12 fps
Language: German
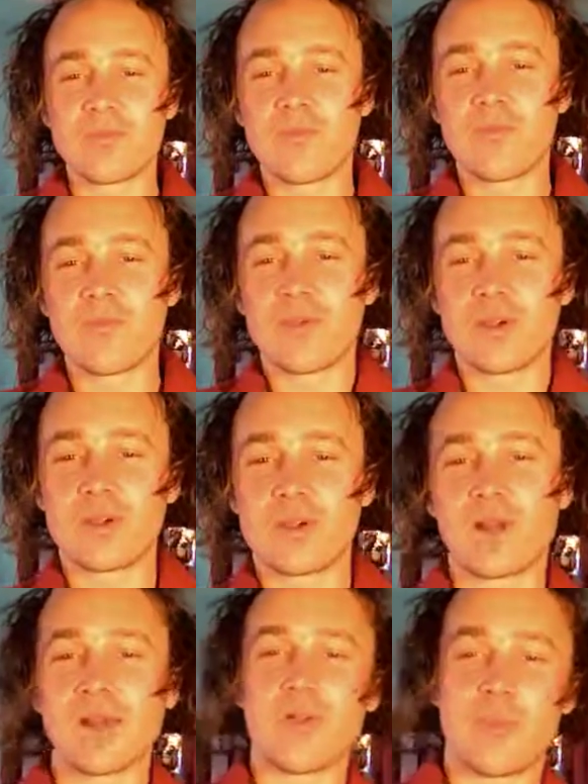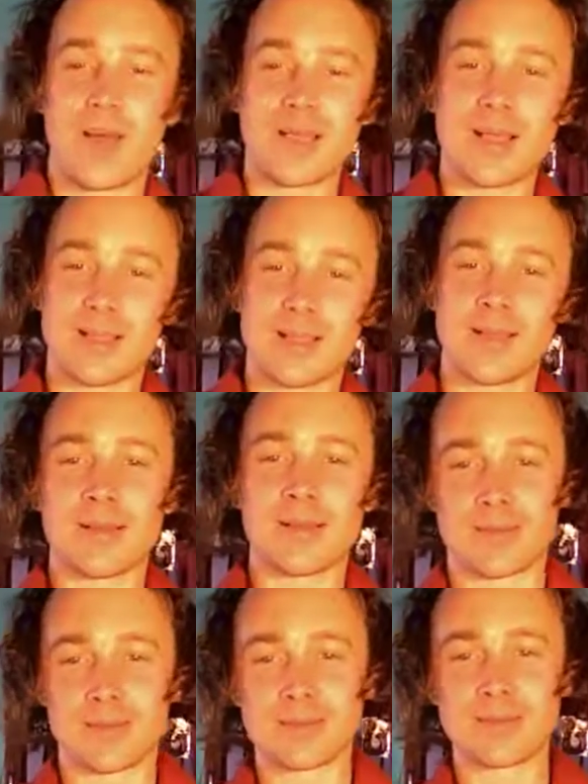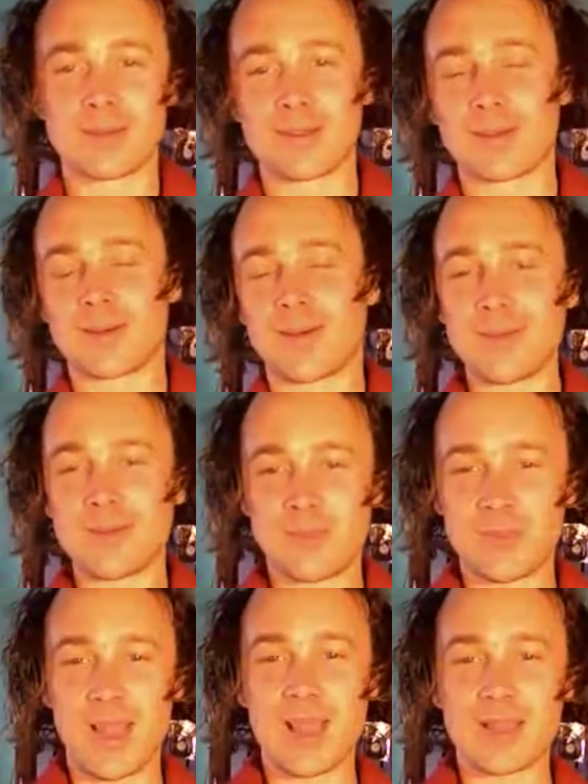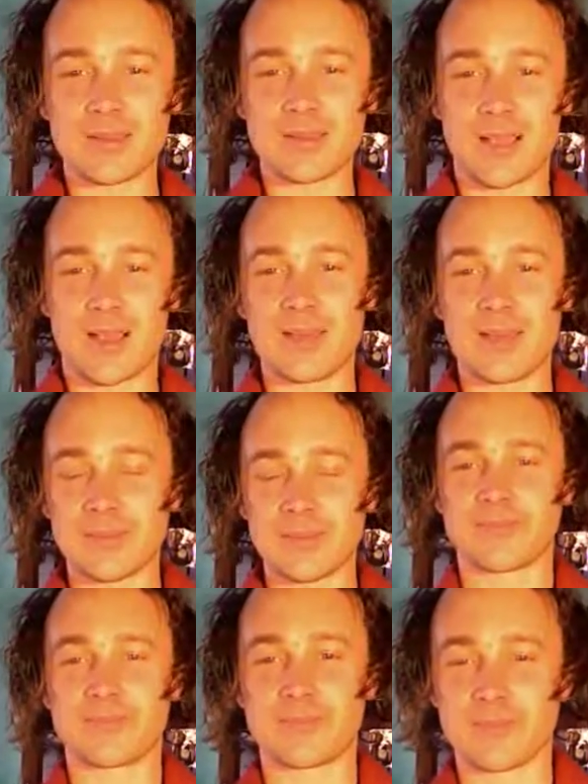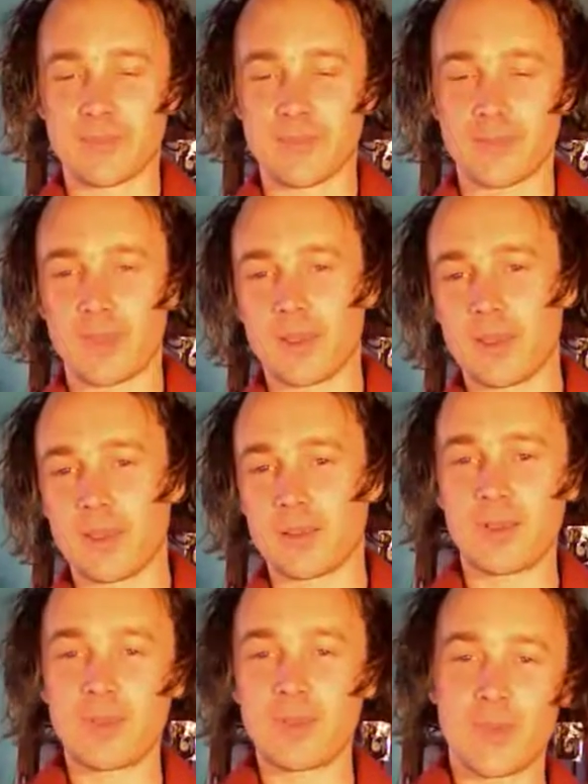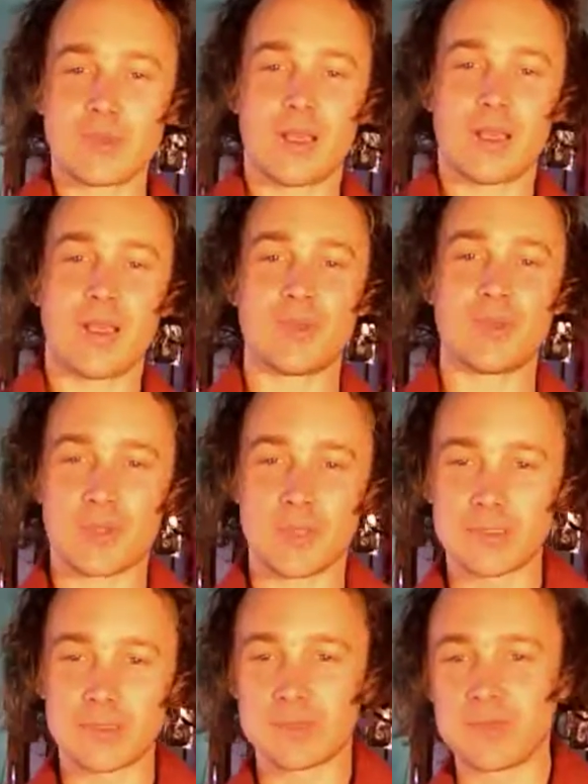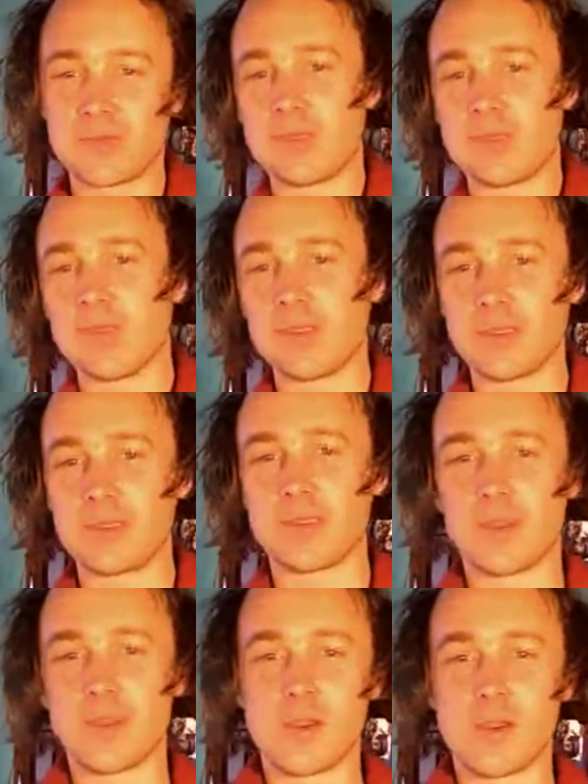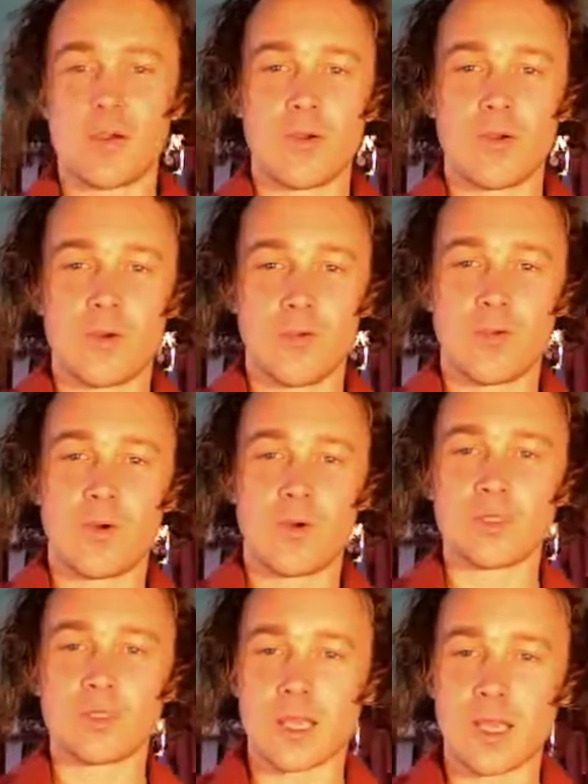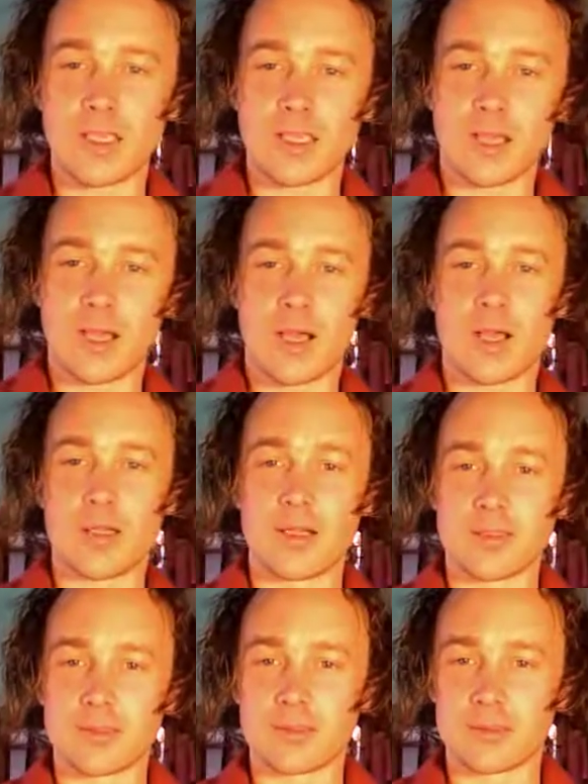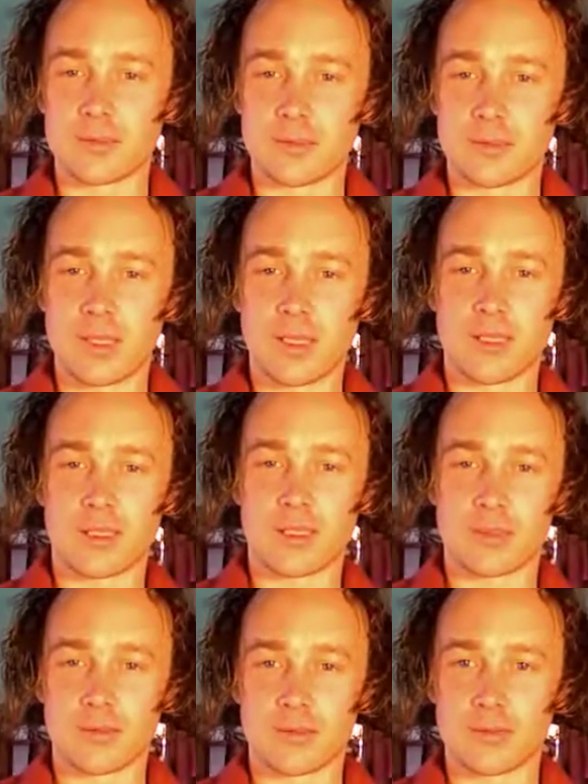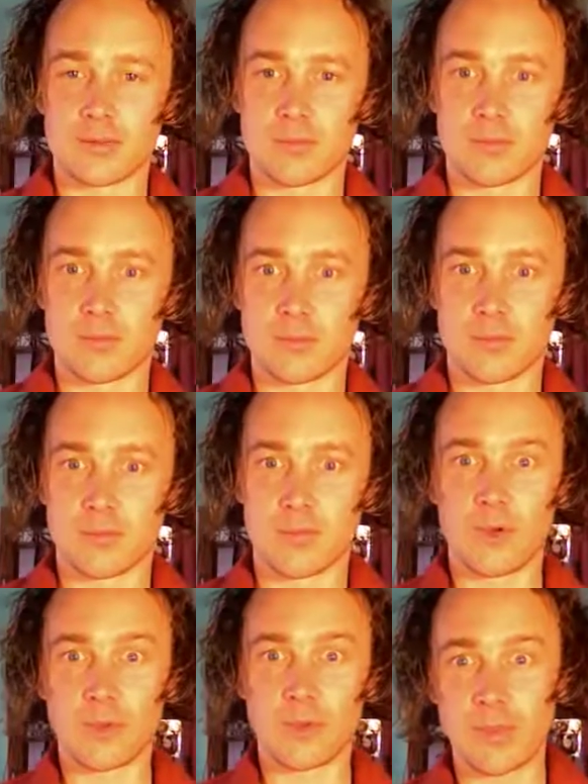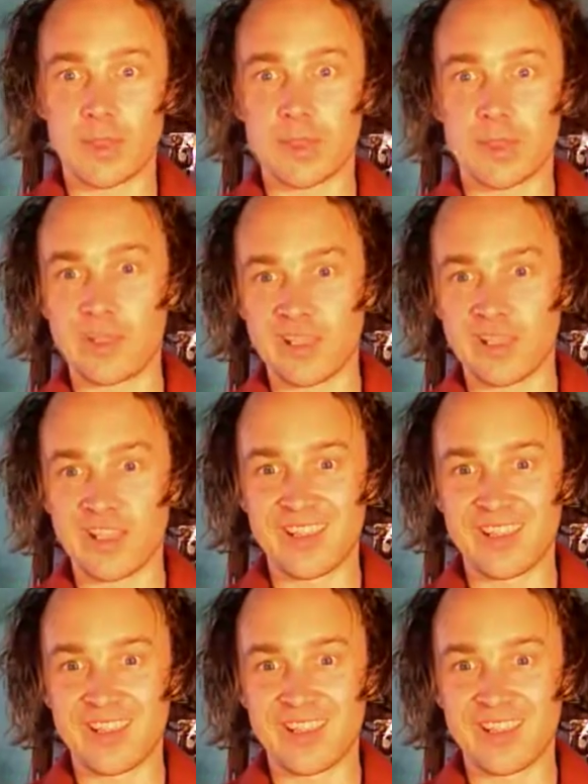Für Quantum Assel und Quantum SI. Quantum SI bedeutet so viel wie vorzeitiger als ich. Vor dem Ich.